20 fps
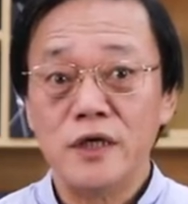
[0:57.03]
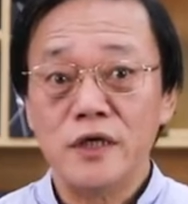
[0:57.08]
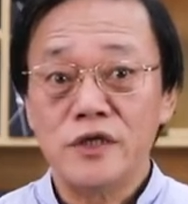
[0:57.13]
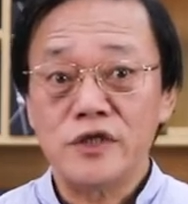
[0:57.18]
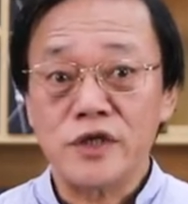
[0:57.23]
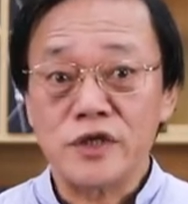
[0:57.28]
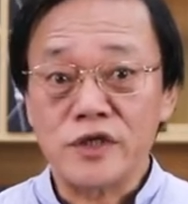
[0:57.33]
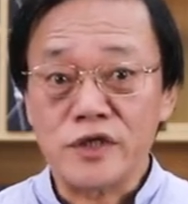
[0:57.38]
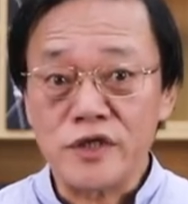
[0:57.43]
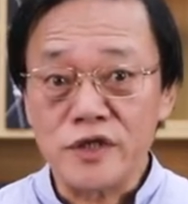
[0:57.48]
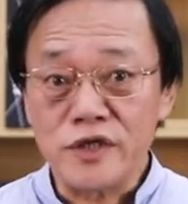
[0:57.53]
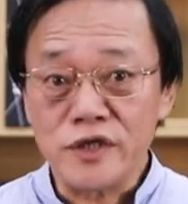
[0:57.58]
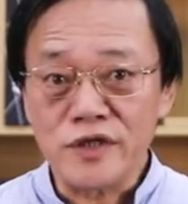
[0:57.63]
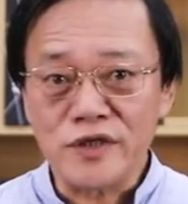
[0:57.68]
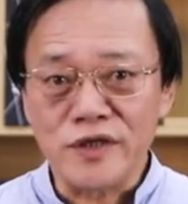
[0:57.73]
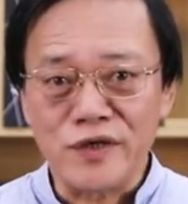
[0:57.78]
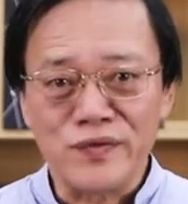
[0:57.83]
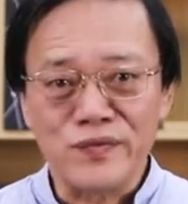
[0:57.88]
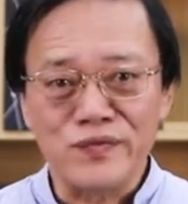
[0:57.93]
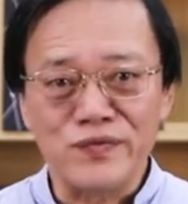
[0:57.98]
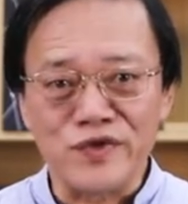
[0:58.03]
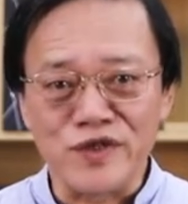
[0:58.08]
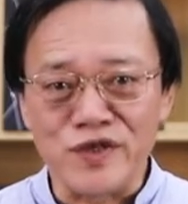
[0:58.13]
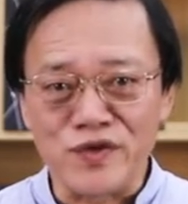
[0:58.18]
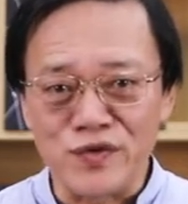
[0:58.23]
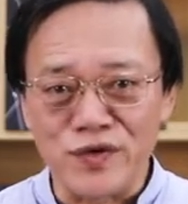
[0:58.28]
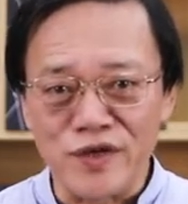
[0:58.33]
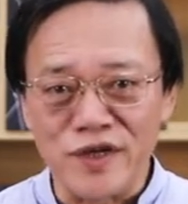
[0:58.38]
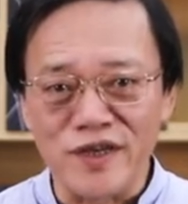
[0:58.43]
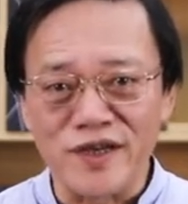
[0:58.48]
这是一个物理
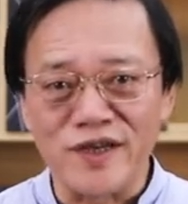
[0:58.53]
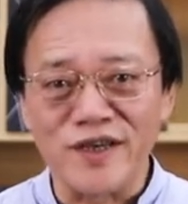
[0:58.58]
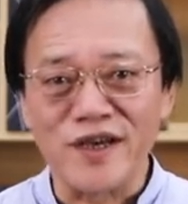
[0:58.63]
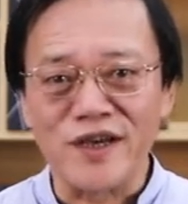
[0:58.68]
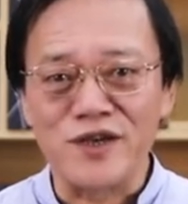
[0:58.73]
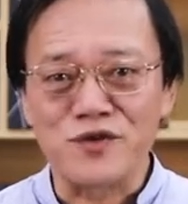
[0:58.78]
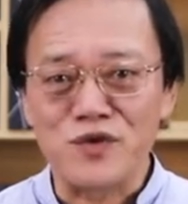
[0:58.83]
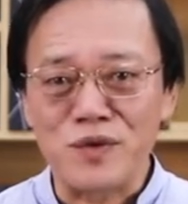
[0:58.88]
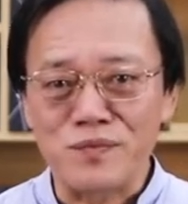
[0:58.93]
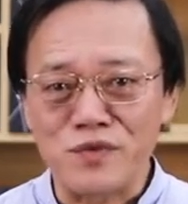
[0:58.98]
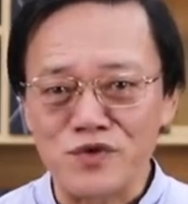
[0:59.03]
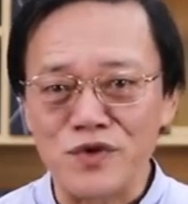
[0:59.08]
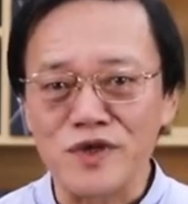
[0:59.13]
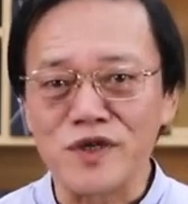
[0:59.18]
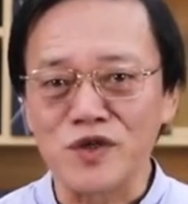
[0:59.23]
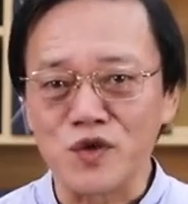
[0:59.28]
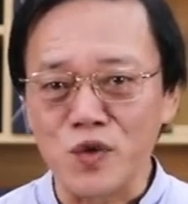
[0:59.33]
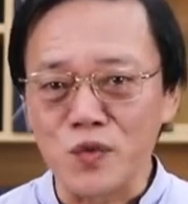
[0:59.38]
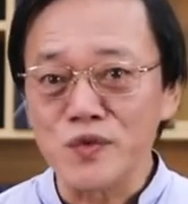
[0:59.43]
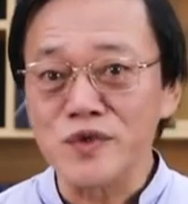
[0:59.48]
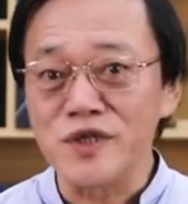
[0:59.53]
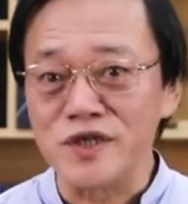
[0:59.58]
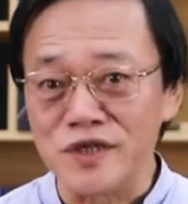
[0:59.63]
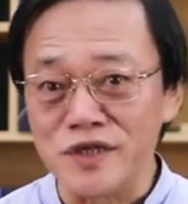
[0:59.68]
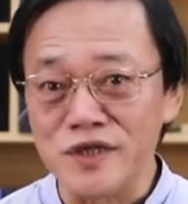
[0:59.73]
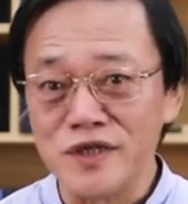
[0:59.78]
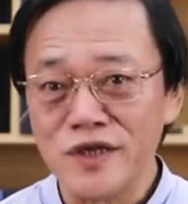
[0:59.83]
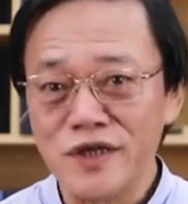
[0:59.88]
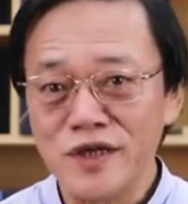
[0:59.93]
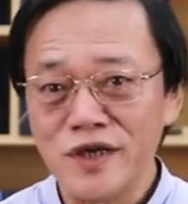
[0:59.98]
学还算不算个东西，
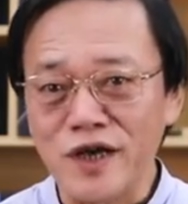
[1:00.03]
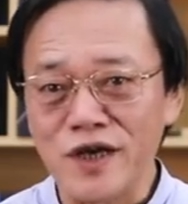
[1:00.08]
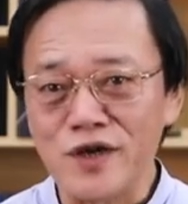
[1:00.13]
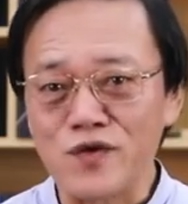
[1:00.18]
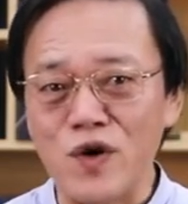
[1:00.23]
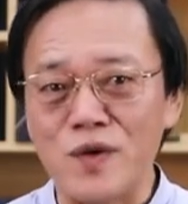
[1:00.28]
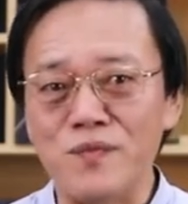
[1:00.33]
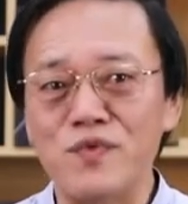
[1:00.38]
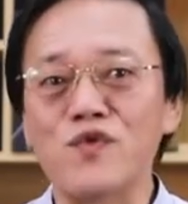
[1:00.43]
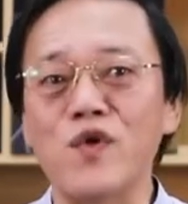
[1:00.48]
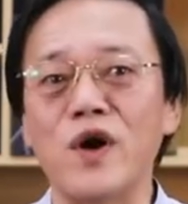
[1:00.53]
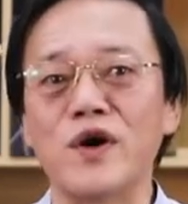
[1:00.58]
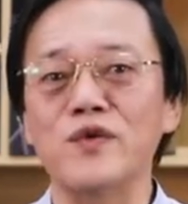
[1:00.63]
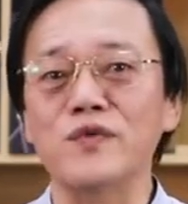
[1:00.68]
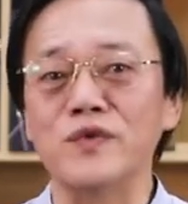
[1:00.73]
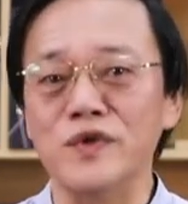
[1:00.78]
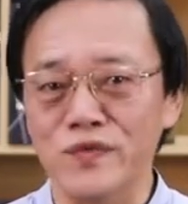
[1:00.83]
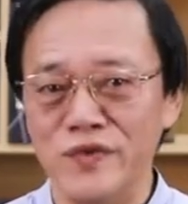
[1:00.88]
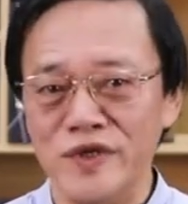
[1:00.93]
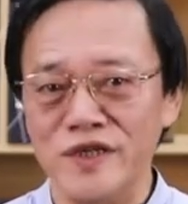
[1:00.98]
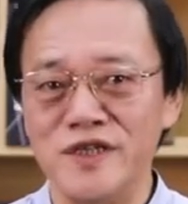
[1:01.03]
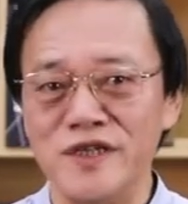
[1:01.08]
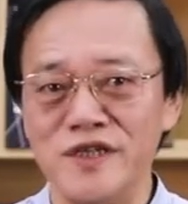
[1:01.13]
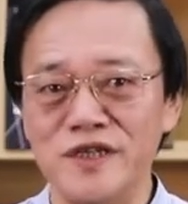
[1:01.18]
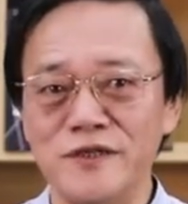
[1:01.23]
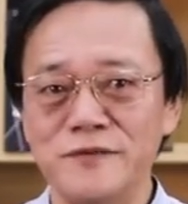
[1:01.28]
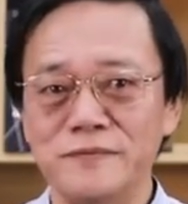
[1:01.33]
还管不管用的问题。